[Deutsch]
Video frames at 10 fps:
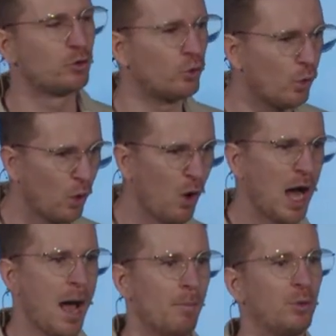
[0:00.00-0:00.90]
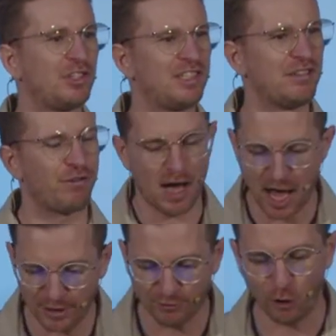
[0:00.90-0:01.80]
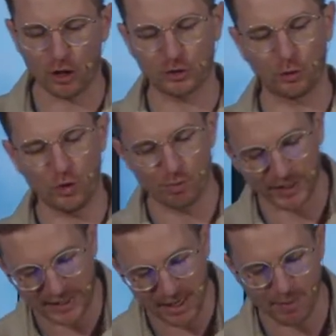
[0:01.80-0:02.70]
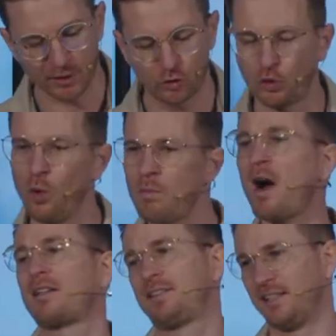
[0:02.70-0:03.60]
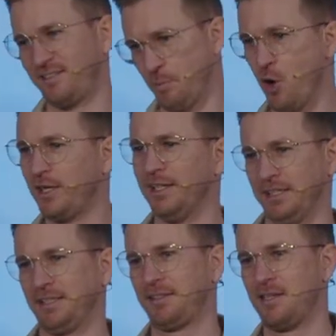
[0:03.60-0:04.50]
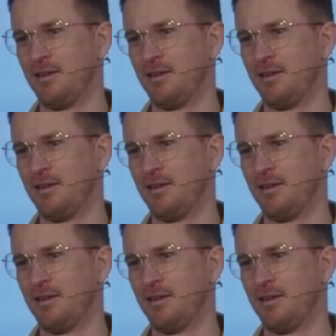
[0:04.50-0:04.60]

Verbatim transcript: Du musst die Verantwortung übernehmen. Du machst es möglich.